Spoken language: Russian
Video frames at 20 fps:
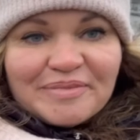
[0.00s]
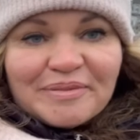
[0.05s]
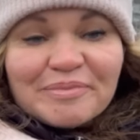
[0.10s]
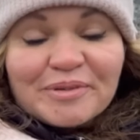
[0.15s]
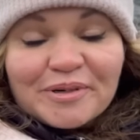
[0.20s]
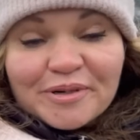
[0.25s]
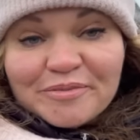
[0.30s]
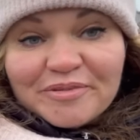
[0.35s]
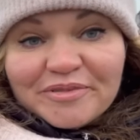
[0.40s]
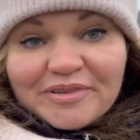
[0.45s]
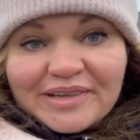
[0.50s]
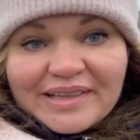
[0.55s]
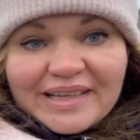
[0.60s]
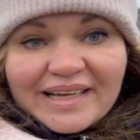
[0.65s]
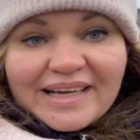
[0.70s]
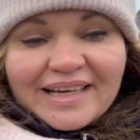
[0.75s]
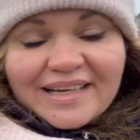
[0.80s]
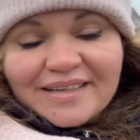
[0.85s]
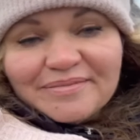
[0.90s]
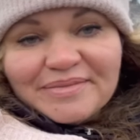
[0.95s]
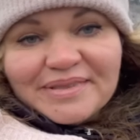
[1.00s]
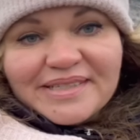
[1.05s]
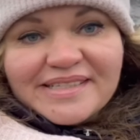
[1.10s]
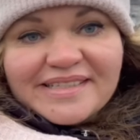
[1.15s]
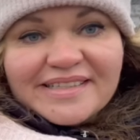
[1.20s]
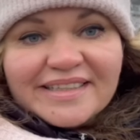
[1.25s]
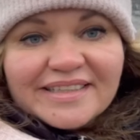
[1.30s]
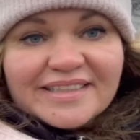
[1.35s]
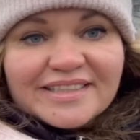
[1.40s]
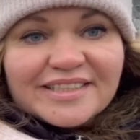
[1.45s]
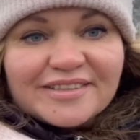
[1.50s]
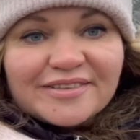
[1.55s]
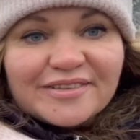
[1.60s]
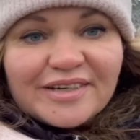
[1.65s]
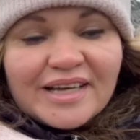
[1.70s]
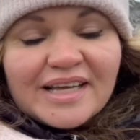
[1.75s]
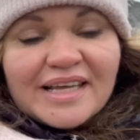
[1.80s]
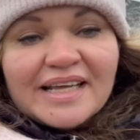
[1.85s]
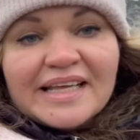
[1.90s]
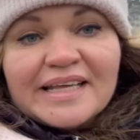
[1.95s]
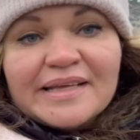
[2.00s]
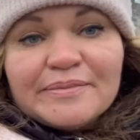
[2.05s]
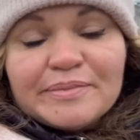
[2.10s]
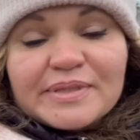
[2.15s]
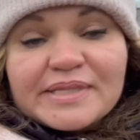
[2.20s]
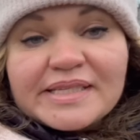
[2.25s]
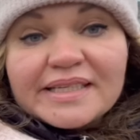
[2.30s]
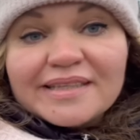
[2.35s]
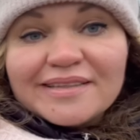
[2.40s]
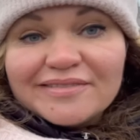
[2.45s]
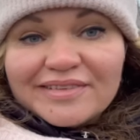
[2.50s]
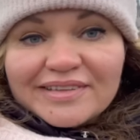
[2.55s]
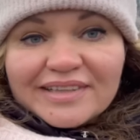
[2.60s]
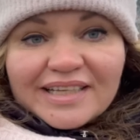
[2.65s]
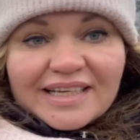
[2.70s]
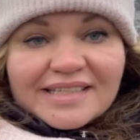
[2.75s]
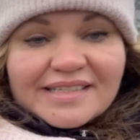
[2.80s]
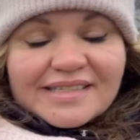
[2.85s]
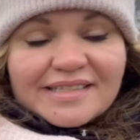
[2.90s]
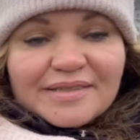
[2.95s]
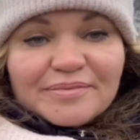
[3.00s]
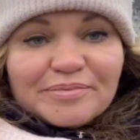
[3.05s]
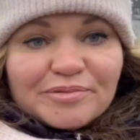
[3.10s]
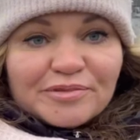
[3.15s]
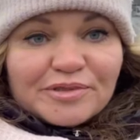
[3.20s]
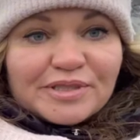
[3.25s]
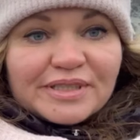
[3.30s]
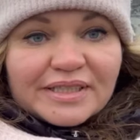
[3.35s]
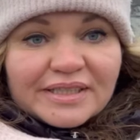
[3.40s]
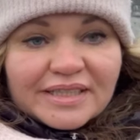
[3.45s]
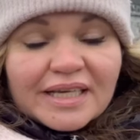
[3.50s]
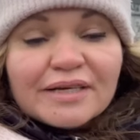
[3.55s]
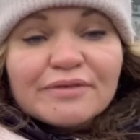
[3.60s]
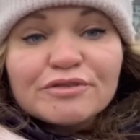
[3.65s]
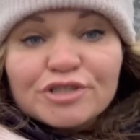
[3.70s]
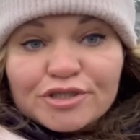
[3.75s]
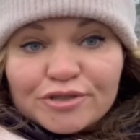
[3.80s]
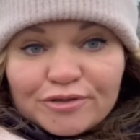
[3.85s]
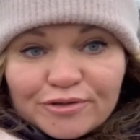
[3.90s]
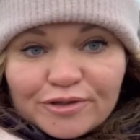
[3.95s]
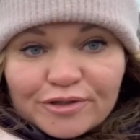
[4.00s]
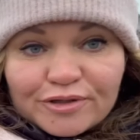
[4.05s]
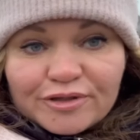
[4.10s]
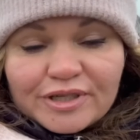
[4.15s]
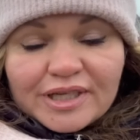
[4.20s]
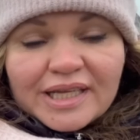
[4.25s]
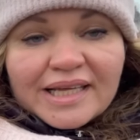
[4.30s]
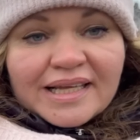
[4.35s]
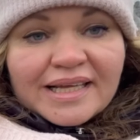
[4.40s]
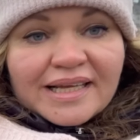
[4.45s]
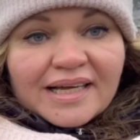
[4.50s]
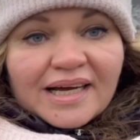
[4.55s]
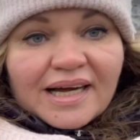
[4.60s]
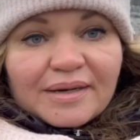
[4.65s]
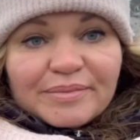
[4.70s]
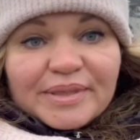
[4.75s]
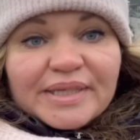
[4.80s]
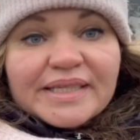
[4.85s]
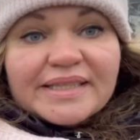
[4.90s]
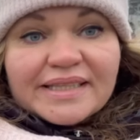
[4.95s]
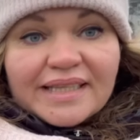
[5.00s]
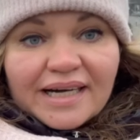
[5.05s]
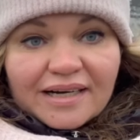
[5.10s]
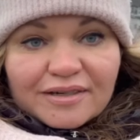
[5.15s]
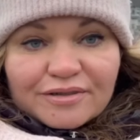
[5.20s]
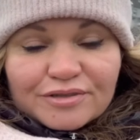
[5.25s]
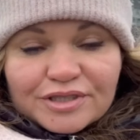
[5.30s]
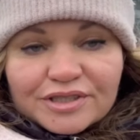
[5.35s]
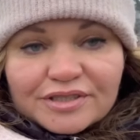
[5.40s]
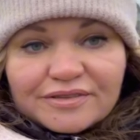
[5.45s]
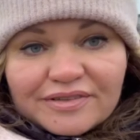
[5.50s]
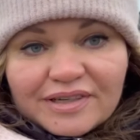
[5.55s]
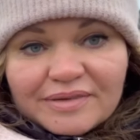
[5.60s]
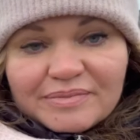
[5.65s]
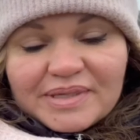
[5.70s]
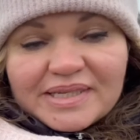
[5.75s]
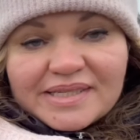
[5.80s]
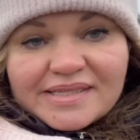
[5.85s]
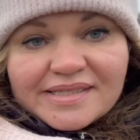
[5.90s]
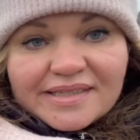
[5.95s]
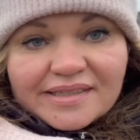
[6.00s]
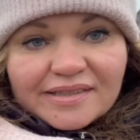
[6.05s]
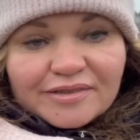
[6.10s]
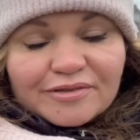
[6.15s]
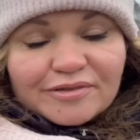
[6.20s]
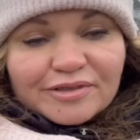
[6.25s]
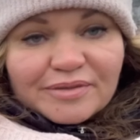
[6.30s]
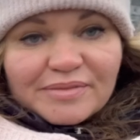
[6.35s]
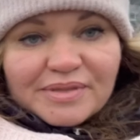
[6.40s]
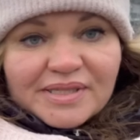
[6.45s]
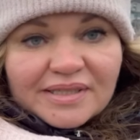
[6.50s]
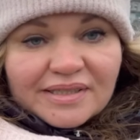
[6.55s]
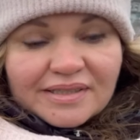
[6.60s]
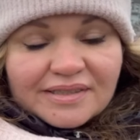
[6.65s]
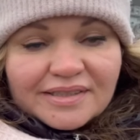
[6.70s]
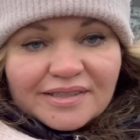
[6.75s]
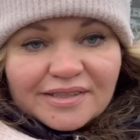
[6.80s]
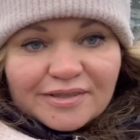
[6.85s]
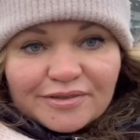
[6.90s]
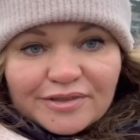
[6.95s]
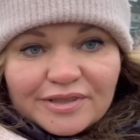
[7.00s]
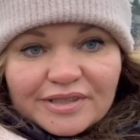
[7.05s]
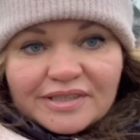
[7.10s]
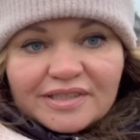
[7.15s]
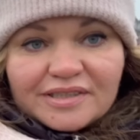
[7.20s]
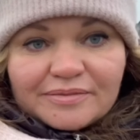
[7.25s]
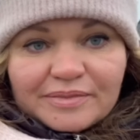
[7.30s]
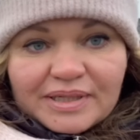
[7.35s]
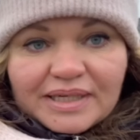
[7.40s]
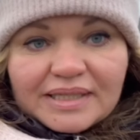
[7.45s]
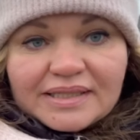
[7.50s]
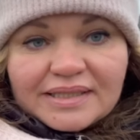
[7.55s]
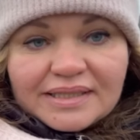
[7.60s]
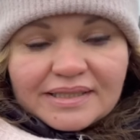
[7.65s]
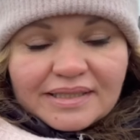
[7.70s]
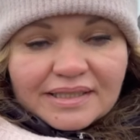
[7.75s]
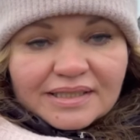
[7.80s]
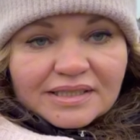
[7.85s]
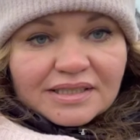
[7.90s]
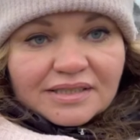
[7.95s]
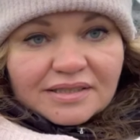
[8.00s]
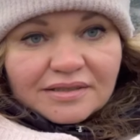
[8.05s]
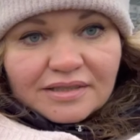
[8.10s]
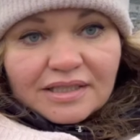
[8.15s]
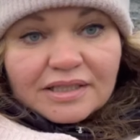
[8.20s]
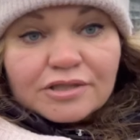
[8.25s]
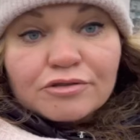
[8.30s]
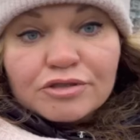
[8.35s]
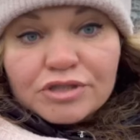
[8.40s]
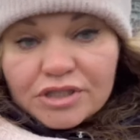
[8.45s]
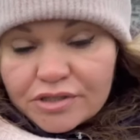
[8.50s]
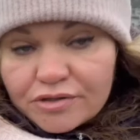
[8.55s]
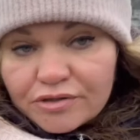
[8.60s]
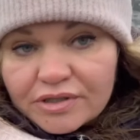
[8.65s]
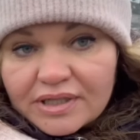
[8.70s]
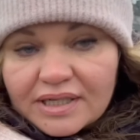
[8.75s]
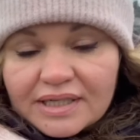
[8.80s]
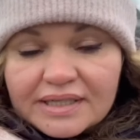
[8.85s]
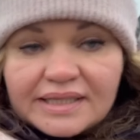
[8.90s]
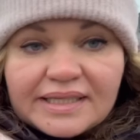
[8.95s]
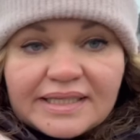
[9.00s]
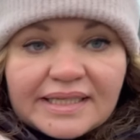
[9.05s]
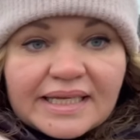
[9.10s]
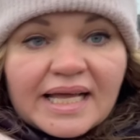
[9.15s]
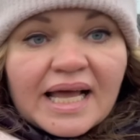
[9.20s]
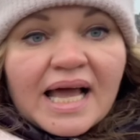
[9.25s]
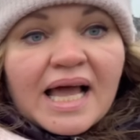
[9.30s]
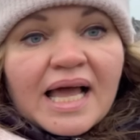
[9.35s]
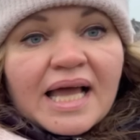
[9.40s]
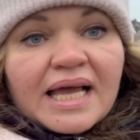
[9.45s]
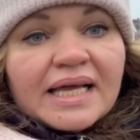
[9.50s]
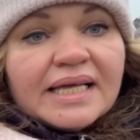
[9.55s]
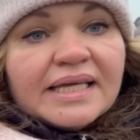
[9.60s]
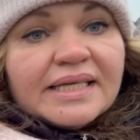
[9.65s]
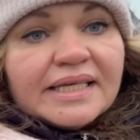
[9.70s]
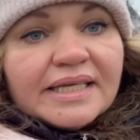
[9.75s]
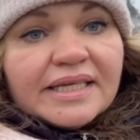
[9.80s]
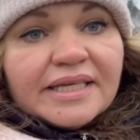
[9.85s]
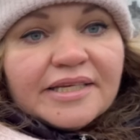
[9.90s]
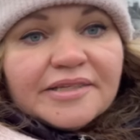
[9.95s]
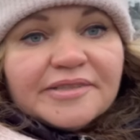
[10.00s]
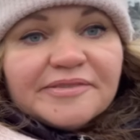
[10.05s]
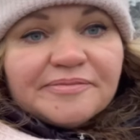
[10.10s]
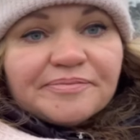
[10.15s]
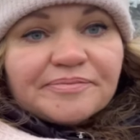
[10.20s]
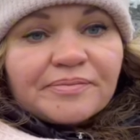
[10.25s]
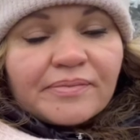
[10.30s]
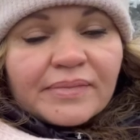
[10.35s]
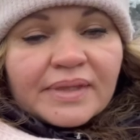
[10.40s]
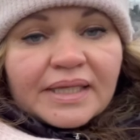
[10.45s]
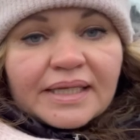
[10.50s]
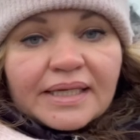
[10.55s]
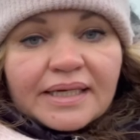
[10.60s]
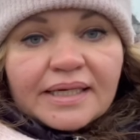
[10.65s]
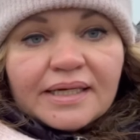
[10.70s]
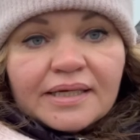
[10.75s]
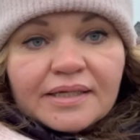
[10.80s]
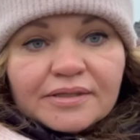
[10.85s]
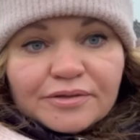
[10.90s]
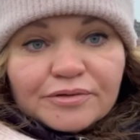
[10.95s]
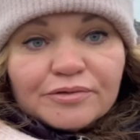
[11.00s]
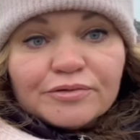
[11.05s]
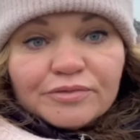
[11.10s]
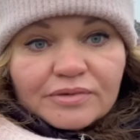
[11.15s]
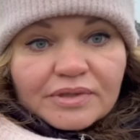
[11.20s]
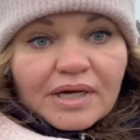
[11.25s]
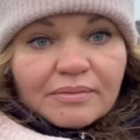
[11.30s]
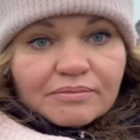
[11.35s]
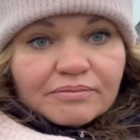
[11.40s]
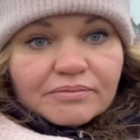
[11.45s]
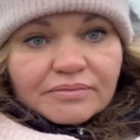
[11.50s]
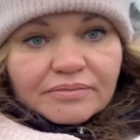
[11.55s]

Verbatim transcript: попробовала объяснить, что без этого нас не пустят в школу, а мы и так уже два месяца находимся на территории Германии, даже, даже уже скоро как три, и ну, нам